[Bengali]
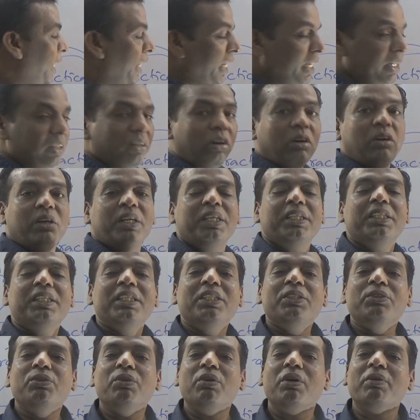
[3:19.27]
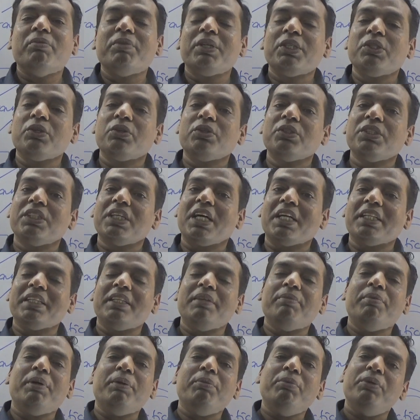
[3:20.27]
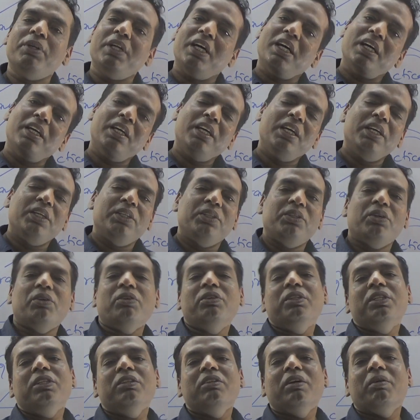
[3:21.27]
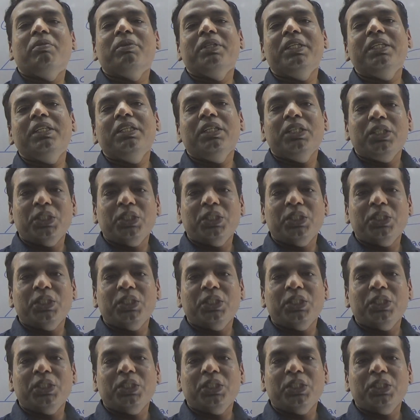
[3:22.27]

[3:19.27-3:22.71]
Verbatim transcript: এই ধরনের জিনিসগুলো আমরা যখন জানতে পারবো না তখন কিন্তু আমাদের